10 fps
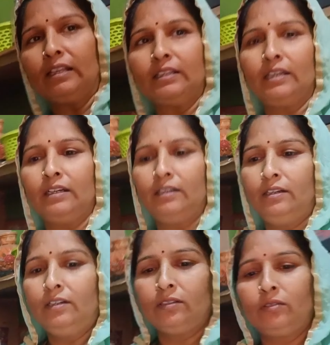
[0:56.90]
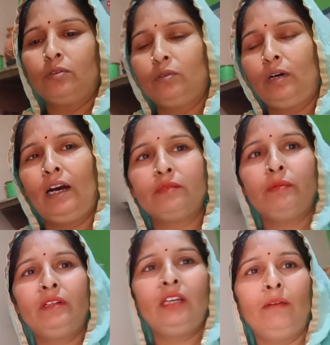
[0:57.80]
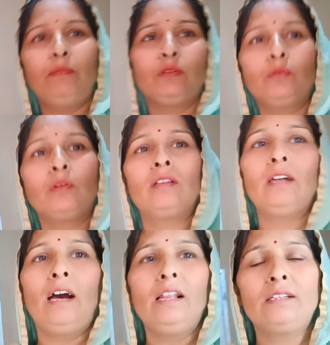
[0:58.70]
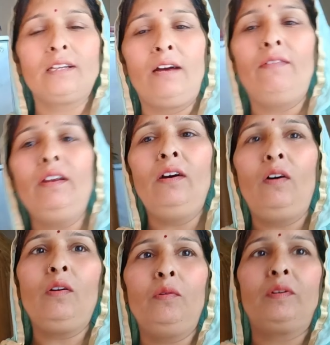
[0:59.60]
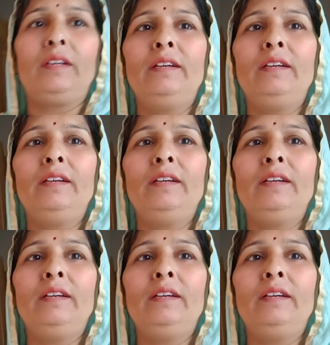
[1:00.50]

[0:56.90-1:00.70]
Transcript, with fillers: दी है तो आज बनी है मसूर की दाल चावल और रोटी